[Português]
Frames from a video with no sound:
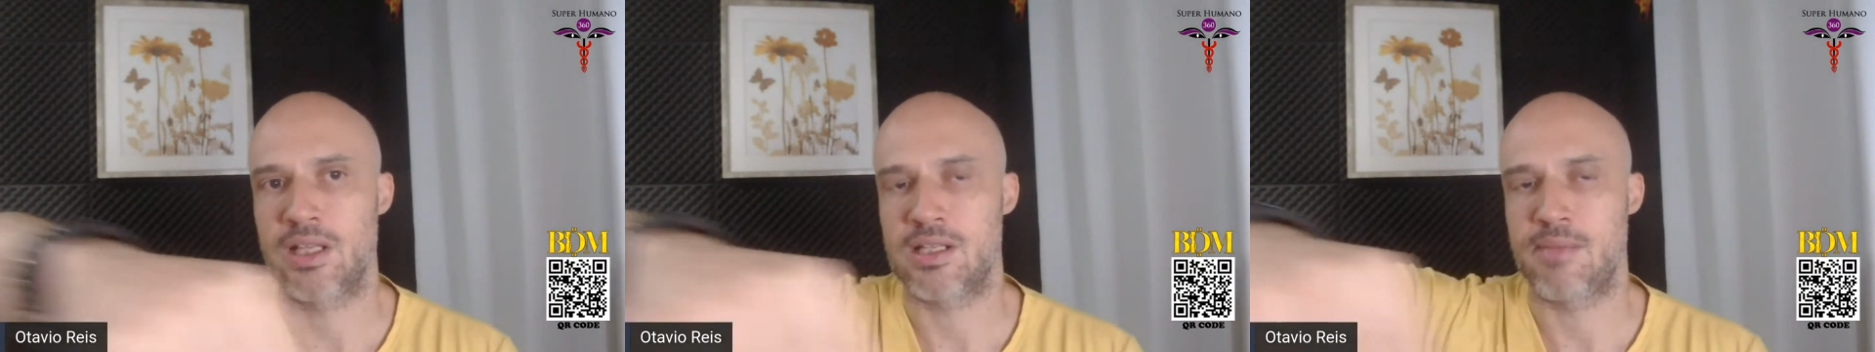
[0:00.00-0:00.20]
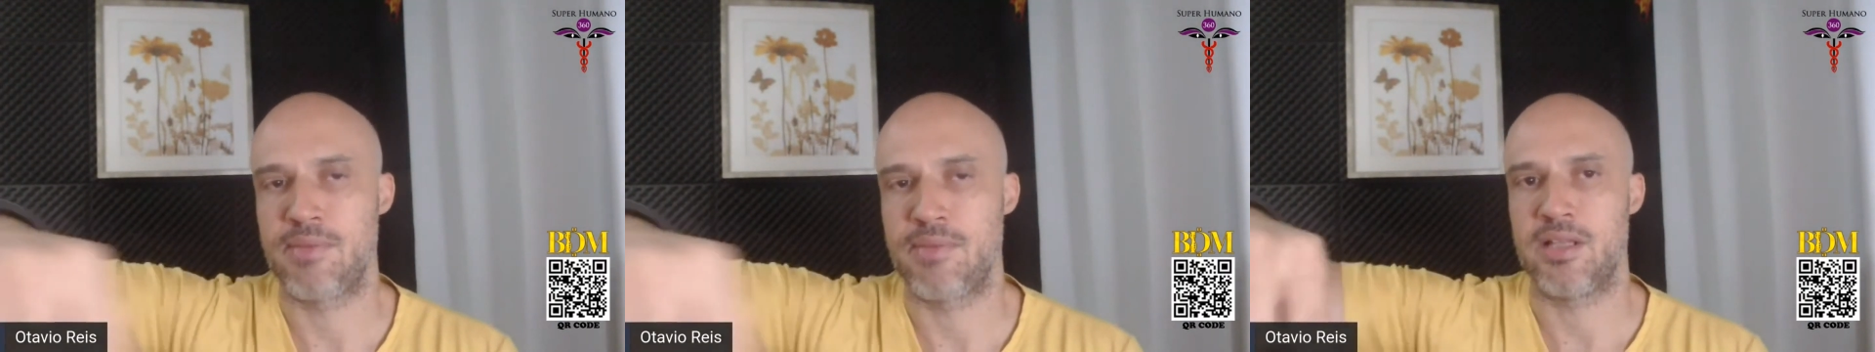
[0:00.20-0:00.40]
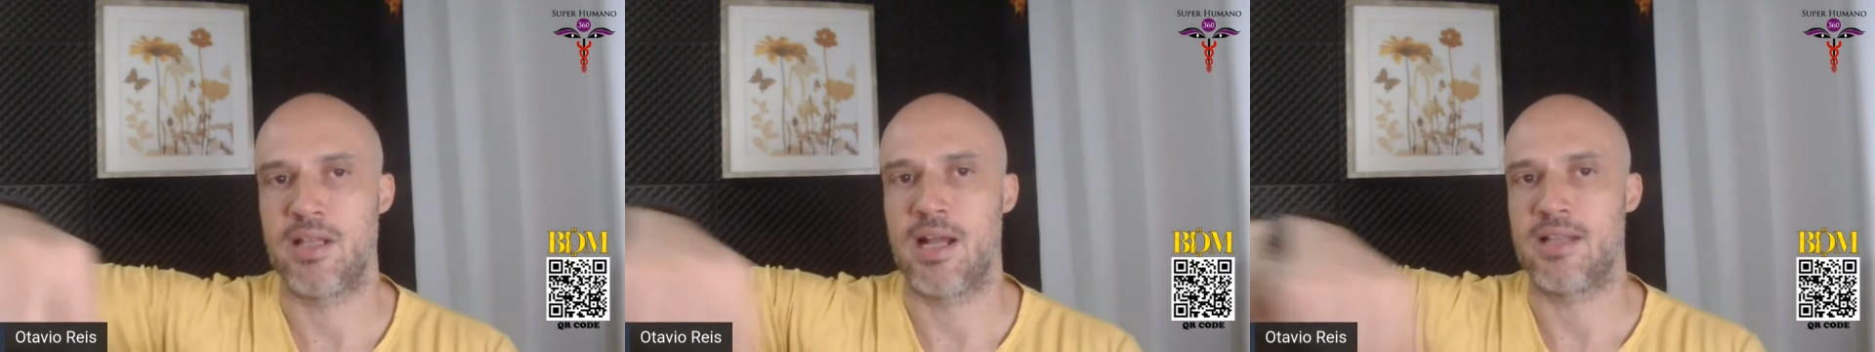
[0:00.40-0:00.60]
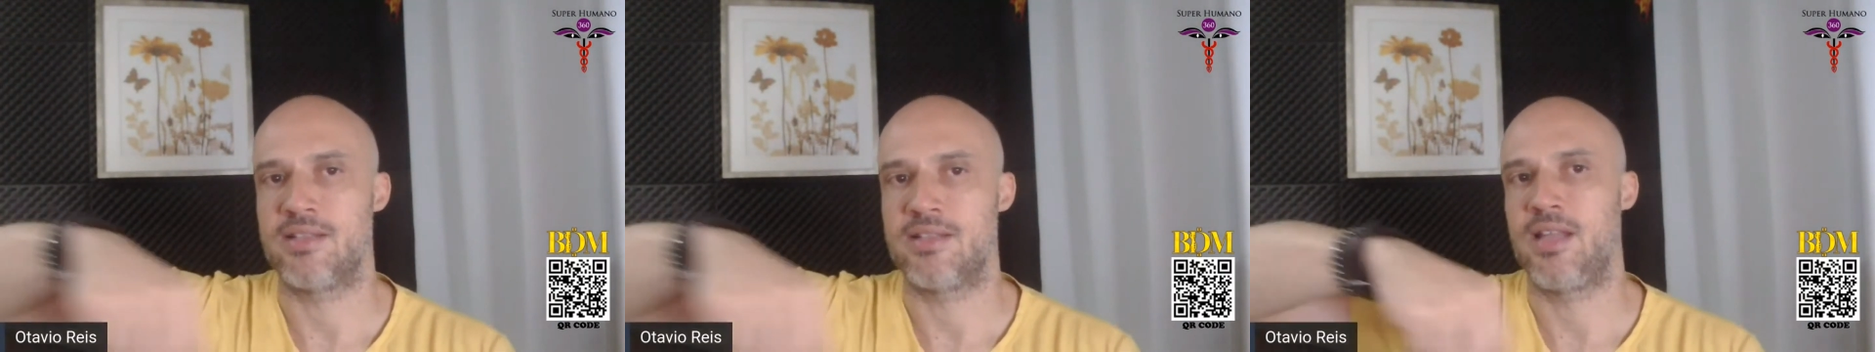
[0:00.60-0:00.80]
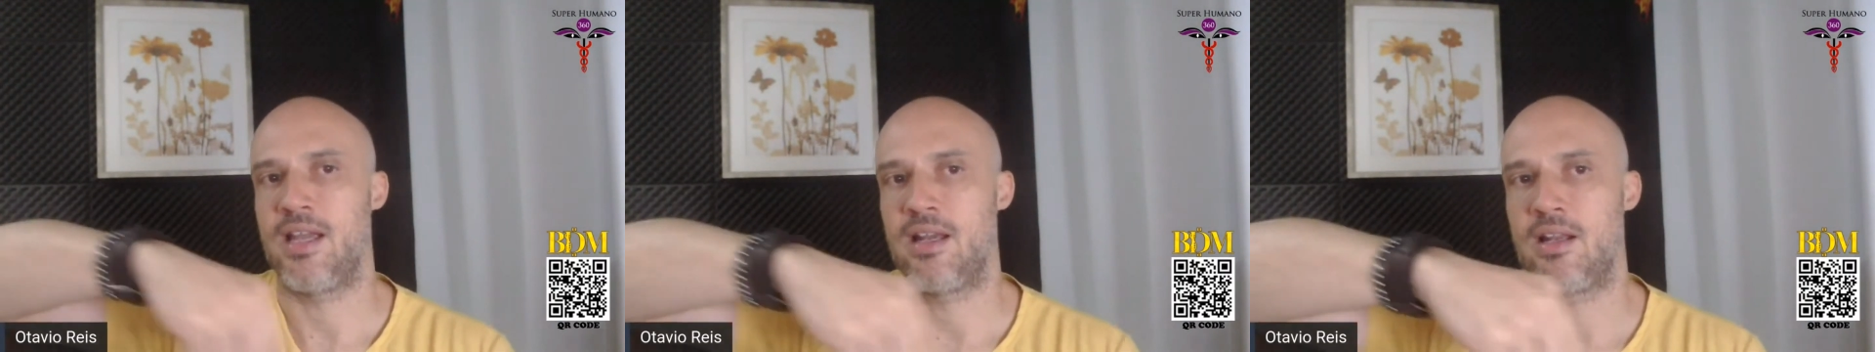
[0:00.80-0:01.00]
das
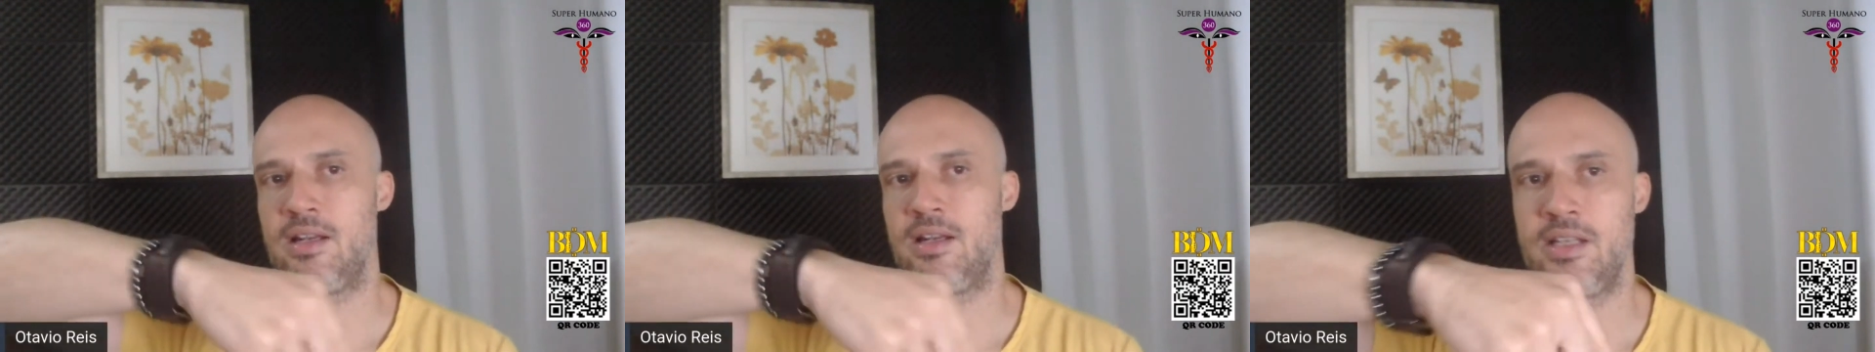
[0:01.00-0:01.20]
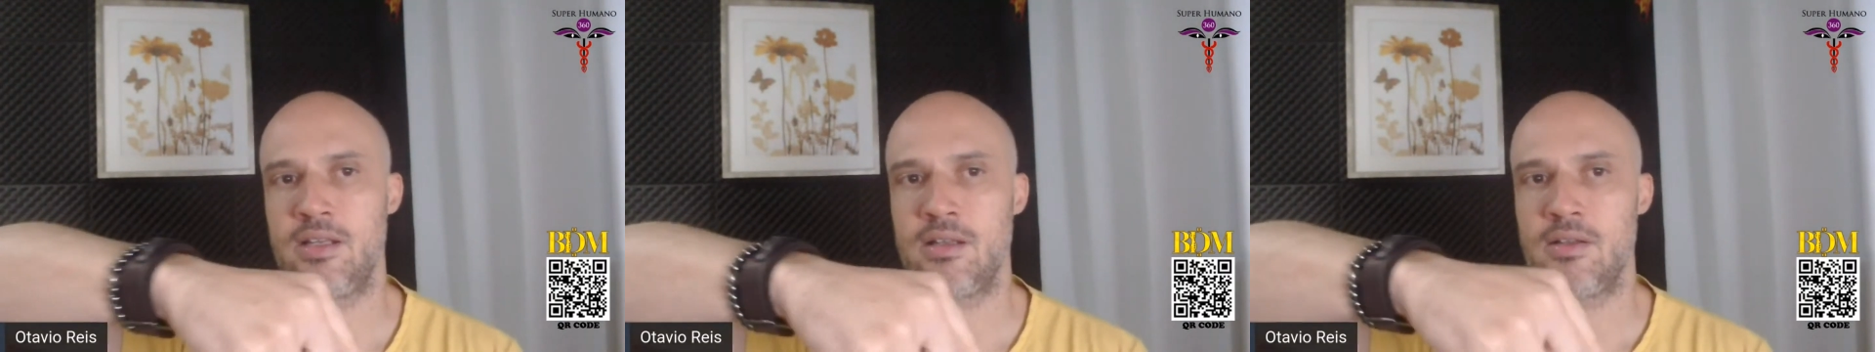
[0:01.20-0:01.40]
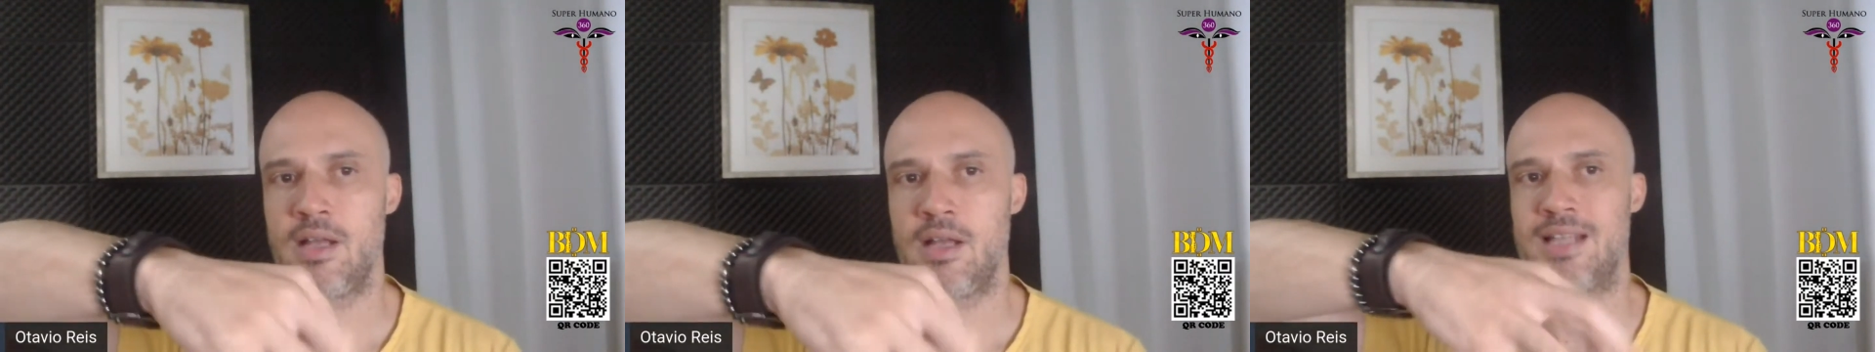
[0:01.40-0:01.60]
habilidades dela ali,